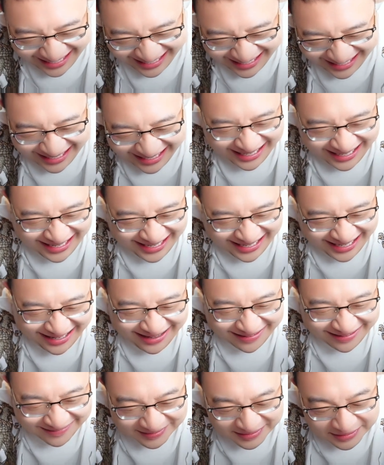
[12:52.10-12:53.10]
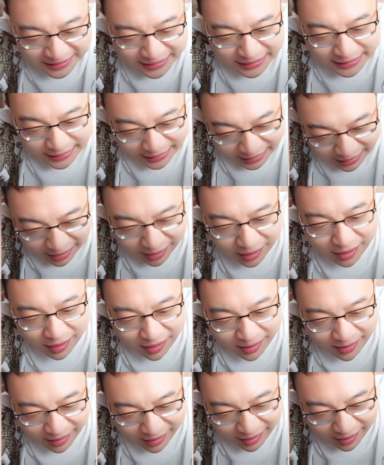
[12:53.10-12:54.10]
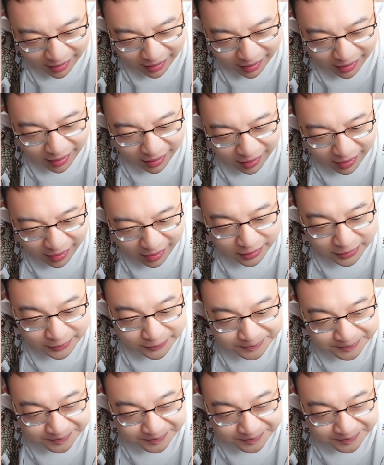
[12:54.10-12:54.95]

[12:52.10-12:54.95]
那个大乔最后一个了，好好好好好好好啊，